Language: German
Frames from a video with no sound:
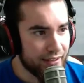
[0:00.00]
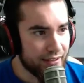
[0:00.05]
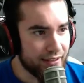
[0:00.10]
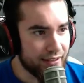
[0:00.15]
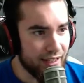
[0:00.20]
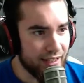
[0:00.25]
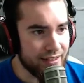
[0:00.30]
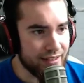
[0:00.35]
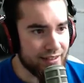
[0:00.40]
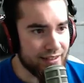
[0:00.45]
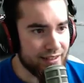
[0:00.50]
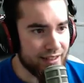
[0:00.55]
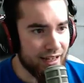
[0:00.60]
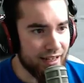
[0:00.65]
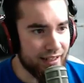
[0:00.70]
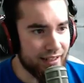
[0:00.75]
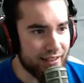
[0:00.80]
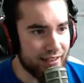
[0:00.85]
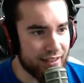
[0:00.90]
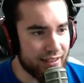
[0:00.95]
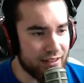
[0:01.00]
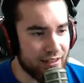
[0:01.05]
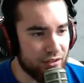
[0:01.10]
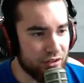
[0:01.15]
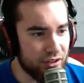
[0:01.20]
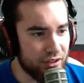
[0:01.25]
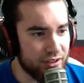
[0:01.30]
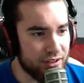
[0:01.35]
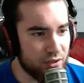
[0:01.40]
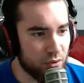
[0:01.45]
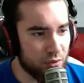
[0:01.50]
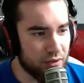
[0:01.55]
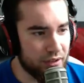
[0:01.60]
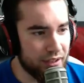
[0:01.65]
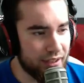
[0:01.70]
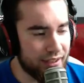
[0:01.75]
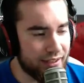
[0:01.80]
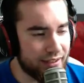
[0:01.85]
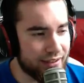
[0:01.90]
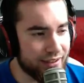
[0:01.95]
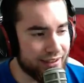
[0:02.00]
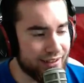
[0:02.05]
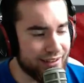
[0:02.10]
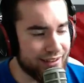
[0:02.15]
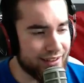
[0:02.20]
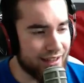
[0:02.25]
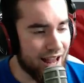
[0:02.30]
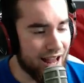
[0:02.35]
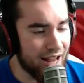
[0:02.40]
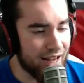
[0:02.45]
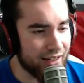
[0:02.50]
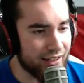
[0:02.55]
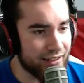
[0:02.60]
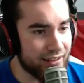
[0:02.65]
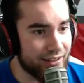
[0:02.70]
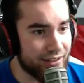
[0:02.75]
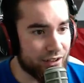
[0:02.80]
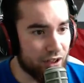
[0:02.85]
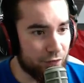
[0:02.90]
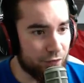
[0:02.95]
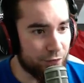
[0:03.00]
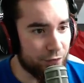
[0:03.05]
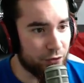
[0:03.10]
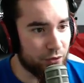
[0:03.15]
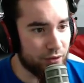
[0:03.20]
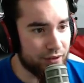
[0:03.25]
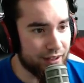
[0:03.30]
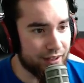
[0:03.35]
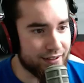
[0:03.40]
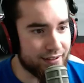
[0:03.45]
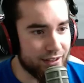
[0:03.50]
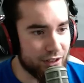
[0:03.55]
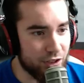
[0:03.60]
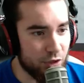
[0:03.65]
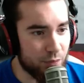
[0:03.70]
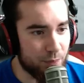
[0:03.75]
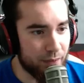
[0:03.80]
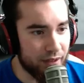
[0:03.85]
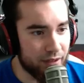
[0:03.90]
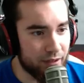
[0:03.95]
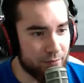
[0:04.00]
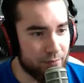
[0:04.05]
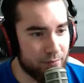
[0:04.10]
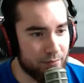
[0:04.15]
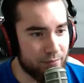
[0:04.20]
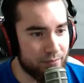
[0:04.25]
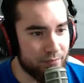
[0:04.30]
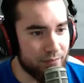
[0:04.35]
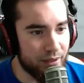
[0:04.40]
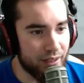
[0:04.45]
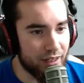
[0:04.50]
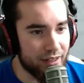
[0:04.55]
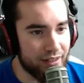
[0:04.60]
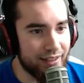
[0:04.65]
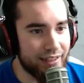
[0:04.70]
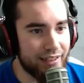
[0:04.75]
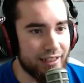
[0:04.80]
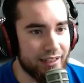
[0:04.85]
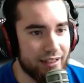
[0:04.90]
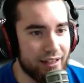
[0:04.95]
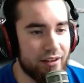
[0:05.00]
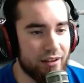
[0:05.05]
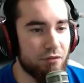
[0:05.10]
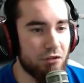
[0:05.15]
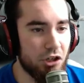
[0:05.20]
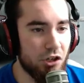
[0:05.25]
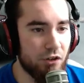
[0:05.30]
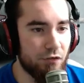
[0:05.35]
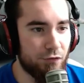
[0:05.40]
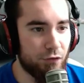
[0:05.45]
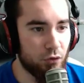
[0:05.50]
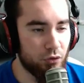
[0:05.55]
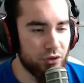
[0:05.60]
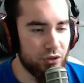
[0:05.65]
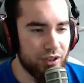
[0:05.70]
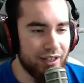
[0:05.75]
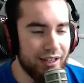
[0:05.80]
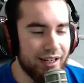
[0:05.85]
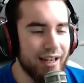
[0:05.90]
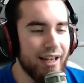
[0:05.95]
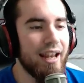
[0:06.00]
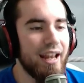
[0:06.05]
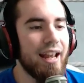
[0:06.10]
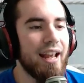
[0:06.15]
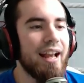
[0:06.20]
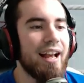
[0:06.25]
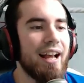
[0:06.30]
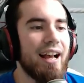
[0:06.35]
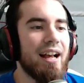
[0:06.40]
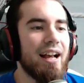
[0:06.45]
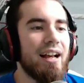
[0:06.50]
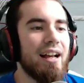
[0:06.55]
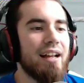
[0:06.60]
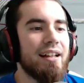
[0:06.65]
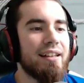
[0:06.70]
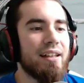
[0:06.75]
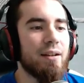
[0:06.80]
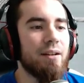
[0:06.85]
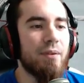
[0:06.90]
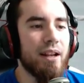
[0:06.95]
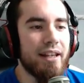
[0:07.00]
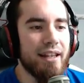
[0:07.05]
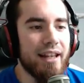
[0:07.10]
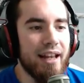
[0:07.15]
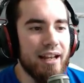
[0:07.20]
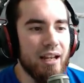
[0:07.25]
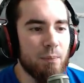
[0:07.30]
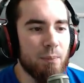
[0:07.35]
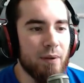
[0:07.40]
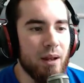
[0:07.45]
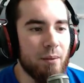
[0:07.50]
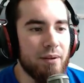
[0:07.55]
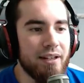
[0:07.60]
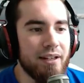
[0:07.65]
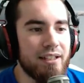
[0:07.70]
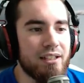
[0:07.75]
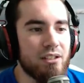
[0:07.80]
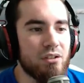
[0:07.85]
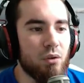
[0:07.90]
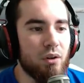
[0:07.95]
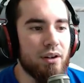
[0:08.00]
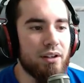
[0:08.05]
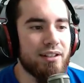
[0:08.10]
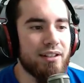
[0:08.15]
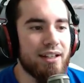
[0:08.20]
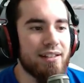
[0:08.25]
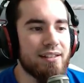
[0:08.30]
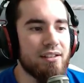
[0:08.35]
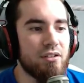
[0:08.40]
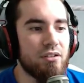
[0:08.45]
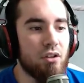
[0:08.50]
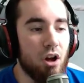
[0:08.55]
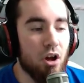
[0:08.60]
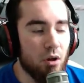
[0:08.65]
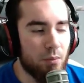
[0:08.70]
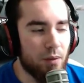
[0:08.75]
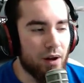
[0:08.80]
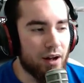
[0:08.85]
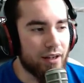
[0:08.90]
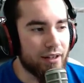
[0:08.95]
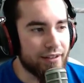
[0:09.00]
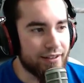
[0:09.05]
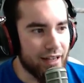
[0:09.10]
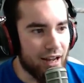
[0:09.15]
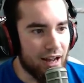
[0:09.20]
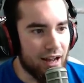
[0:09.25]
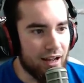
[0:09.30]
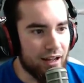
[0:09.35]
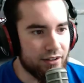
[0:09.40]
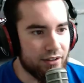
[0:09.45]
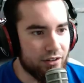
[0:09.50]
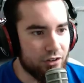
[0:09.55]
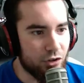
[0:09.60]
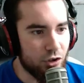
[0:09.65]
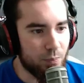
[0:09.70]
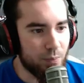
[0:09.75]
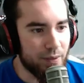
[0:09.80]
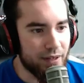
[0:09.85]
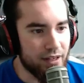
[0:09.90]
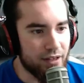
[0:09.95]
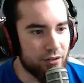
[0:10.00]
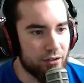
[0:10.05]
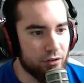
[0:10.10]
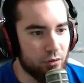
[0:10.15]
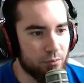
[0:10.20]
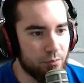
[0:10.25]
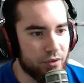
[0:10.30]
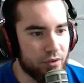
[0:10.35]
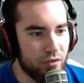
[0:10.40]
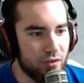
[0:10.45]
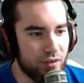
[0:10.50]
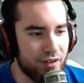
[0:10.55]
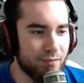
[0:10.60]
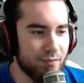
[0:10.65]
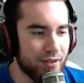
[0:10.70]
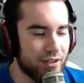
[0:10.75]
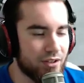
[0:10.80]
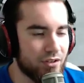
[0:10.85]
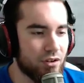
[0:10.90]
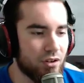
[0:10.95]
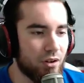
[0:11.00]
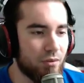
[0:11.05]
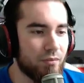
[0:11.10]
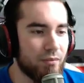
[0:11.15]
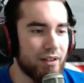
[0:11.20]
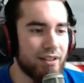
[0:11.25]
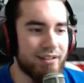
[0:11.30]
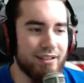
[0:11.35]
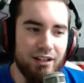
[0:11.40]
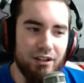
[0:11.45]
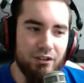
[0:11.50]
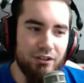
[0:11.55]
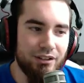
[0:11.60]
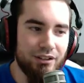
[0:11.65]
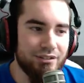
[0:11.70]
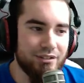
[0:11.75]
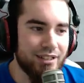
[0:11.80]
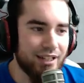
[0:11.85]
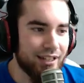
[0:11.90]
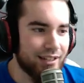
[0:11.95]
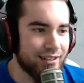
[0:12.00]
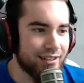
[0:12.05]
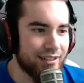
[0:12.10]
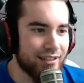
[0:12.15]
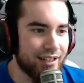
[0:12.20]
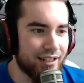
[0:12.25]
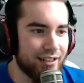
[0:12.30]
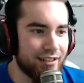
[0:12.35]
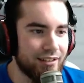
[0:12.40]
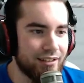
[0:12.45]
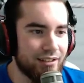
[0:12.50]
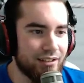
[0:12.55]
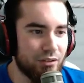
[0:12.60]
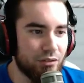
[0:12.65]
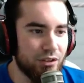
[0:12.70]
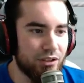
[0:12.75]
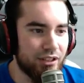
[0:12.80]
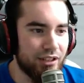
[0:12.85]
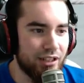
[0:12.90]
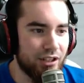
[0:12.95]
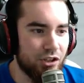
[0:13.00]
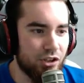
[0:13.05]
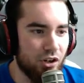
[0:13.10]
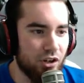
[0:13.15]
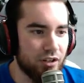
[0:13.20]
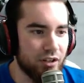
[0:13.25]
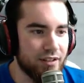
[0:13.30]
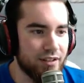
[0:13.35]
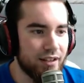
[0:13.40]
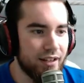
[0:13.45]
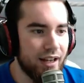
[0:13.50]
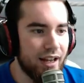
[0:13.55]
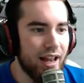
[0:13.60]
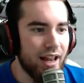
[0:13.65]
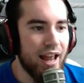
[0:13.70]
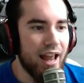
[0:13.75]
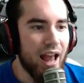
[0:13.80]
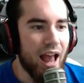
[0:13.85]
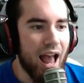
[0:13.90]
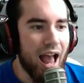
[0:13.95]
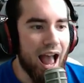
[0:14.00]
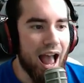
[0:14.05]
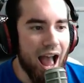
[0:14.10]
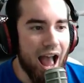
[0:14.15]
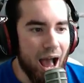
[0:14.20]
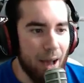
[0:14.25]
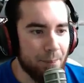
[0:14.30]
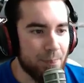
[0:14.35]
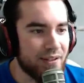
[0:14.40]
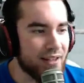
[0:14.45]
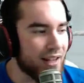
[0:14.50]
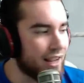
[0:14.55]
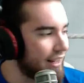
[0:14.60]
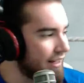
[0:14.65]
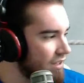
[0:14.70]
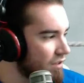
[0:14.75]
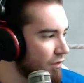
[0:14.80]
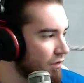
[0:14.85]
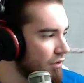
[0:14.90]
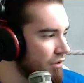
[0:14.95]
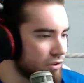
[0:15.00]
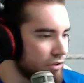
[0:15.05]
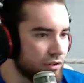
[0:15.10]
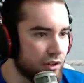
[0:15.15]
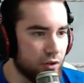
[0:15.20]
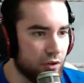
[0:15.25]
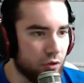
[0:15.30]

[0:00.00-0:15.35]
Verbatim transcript: Das kann ich jetzt natürlich so nicht äh, sagen. Ich hoffe nur, dass das Spiel mir nicht dazwischen funkt. Denn wenn ich ehrlich bin, habe ich nicht so Interesse, nochmal ein Jahr zu spielen, um zu WrestleMania zu kommen. Es kann natürlich auch sein, dass ich dann so eine Titelchance abseits von so einer